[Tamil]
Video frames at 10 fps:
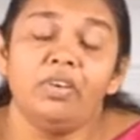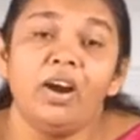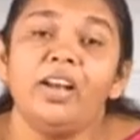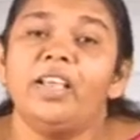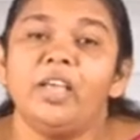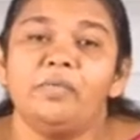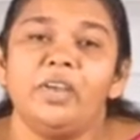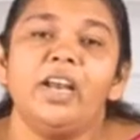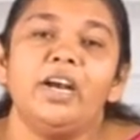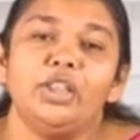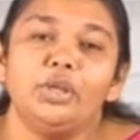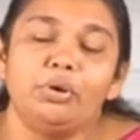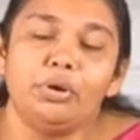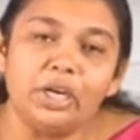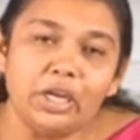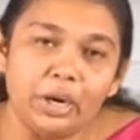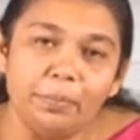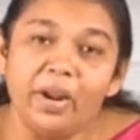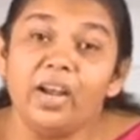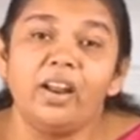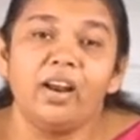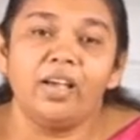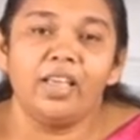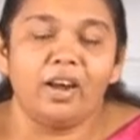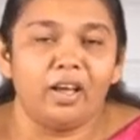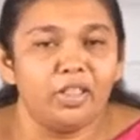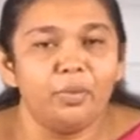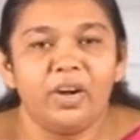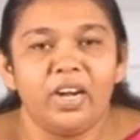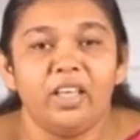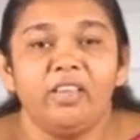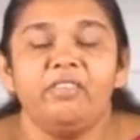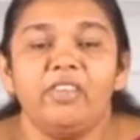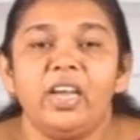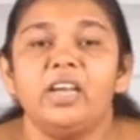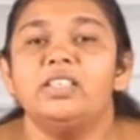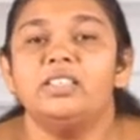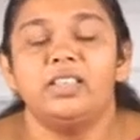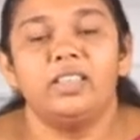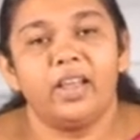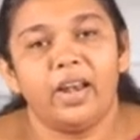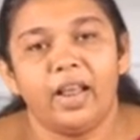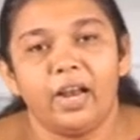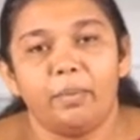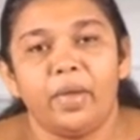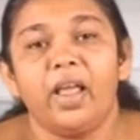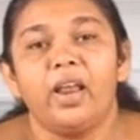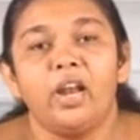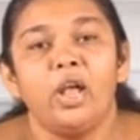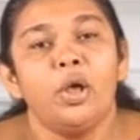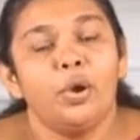வாழ்க்கையை வீணடித்து கொண்டிருக்கிற பெண்களா இராதபடி வீண் சிந்தனைகள் மேல்